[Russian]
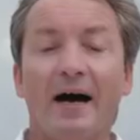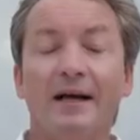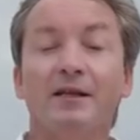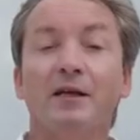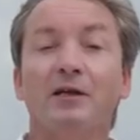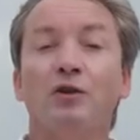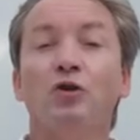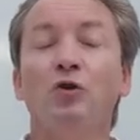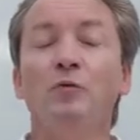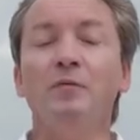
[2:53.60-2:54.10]
а
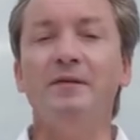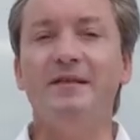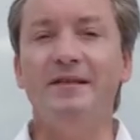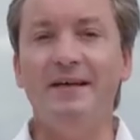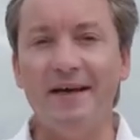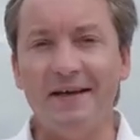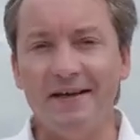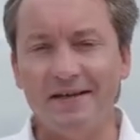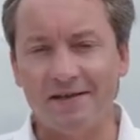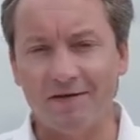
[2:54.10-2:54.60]
на том
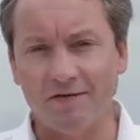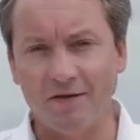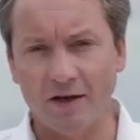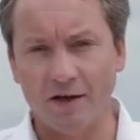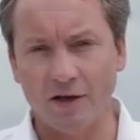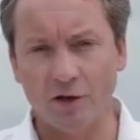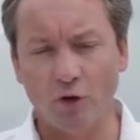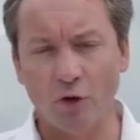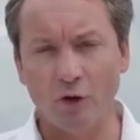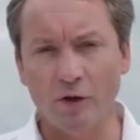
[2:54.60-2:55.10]
действии,
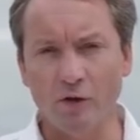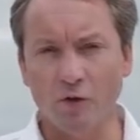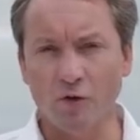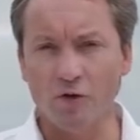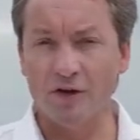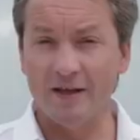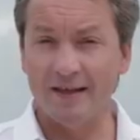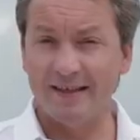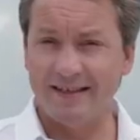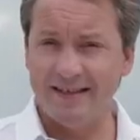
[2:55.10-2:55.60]
которое
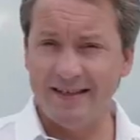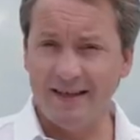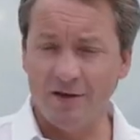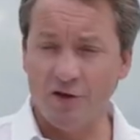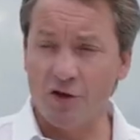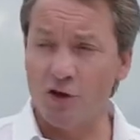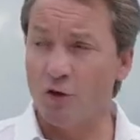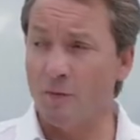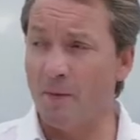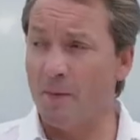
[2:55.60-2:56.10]
нужно
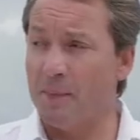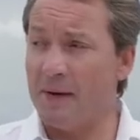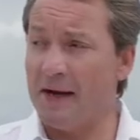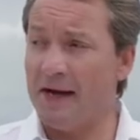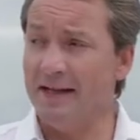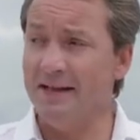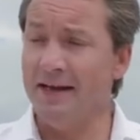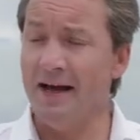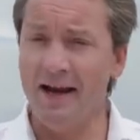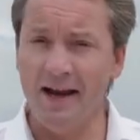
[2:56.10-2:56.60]
сделать, чтобы
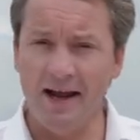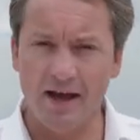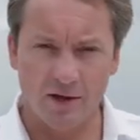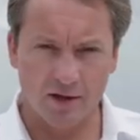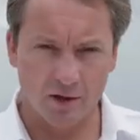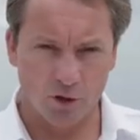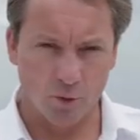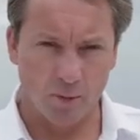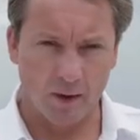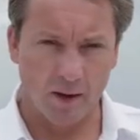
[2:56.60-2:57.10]
преодолеть эту